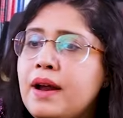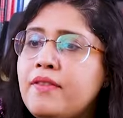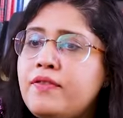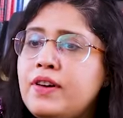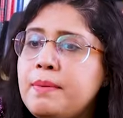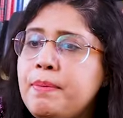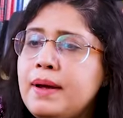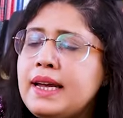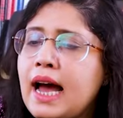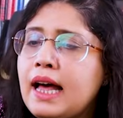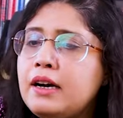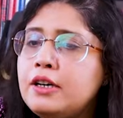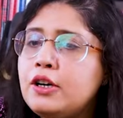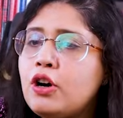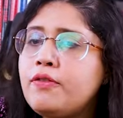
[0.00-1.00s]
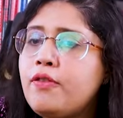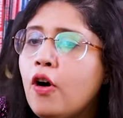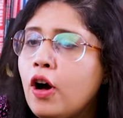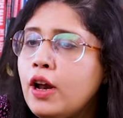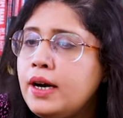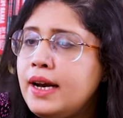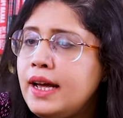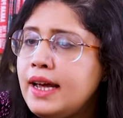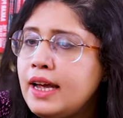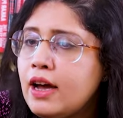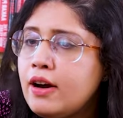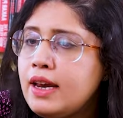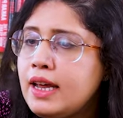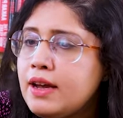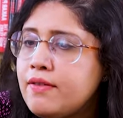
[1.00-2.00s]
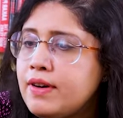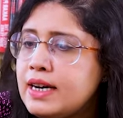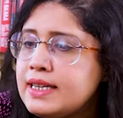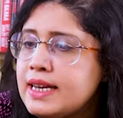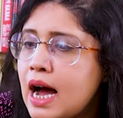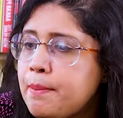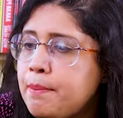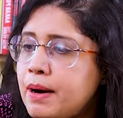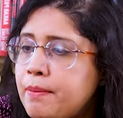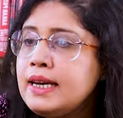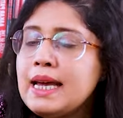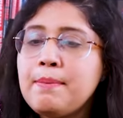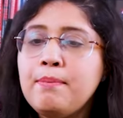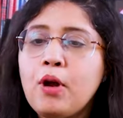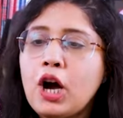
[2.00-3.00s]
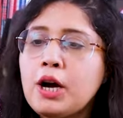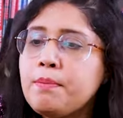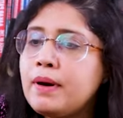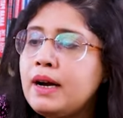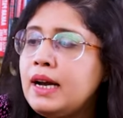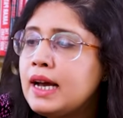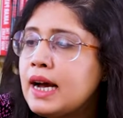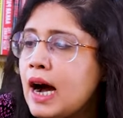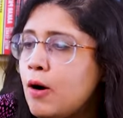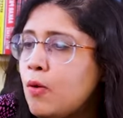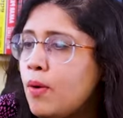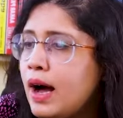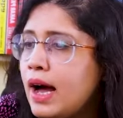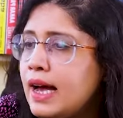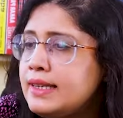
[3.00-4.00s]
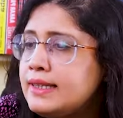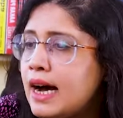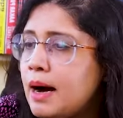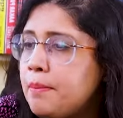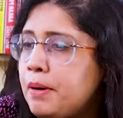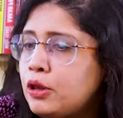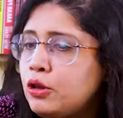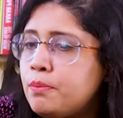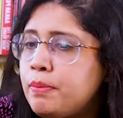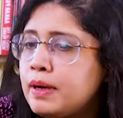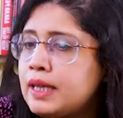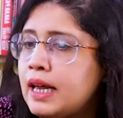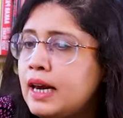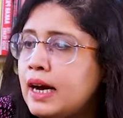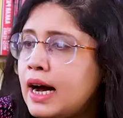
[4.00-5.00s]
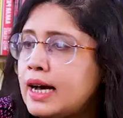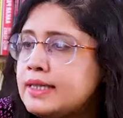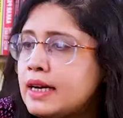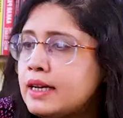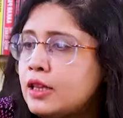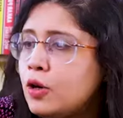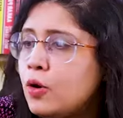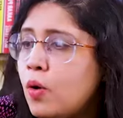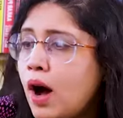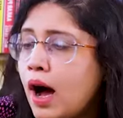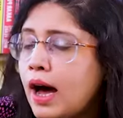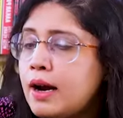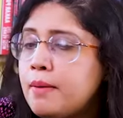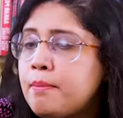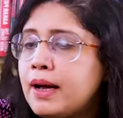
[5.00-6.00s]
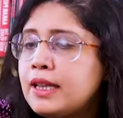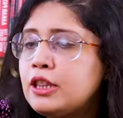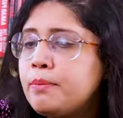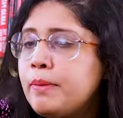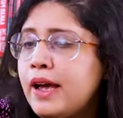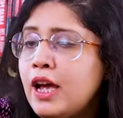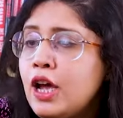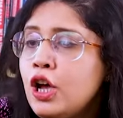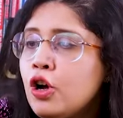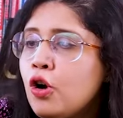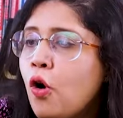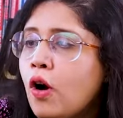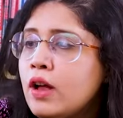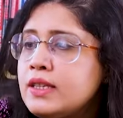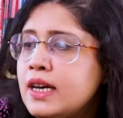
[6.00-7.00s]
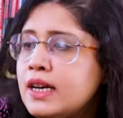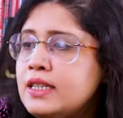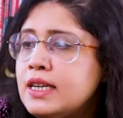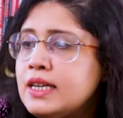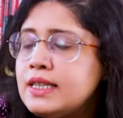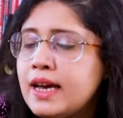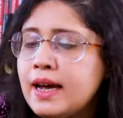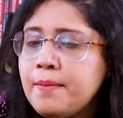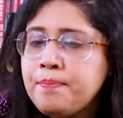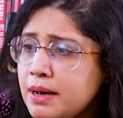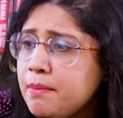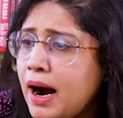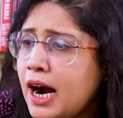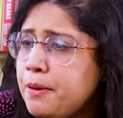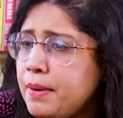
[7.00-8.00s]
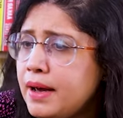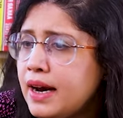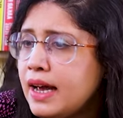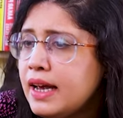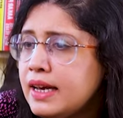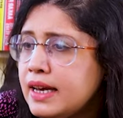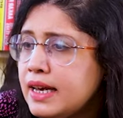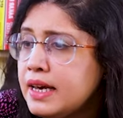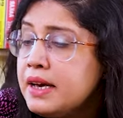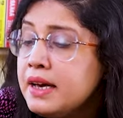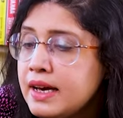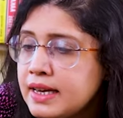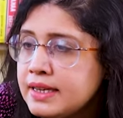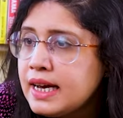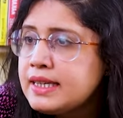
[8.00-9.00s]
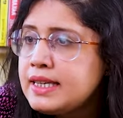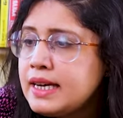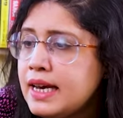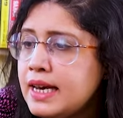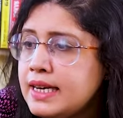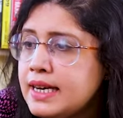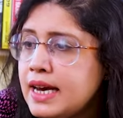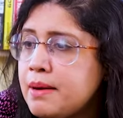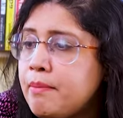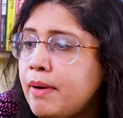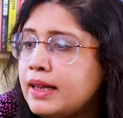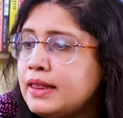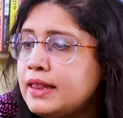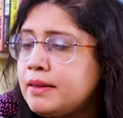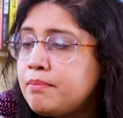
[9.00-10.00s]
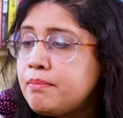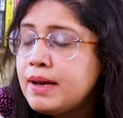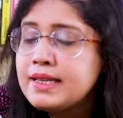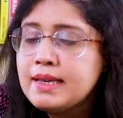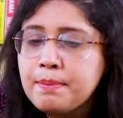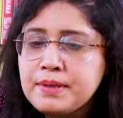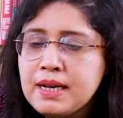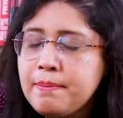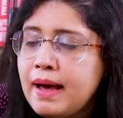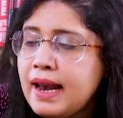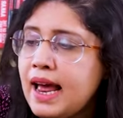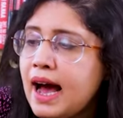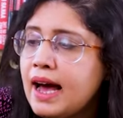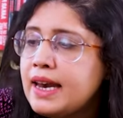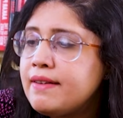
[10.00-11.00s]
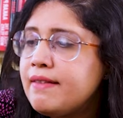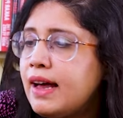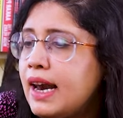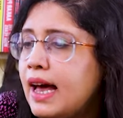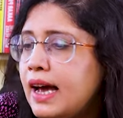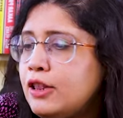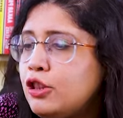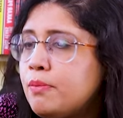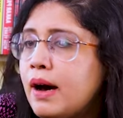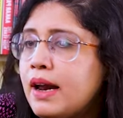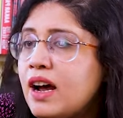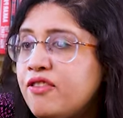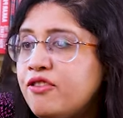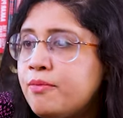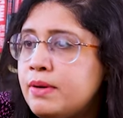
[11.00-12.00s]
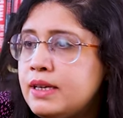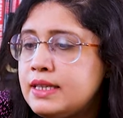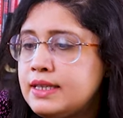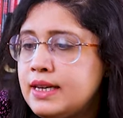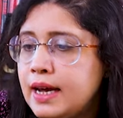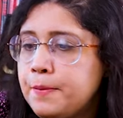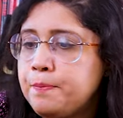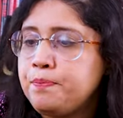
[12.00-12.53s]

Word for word: अपना फ्रीपिक कैलेंडर ऑफ हॉलीडे और इवेंट्स यहाँ पर इनके ब्लॉग पर लिखा हुआ है जहाँ पर तुम पता लगा सकते हो हर मंथ में कौन सा चीजें डिमांड में रहेंगी जैसे कि ये मंथ में सबसे पहले आने वाला है तुम्हारा वुमेन्स डे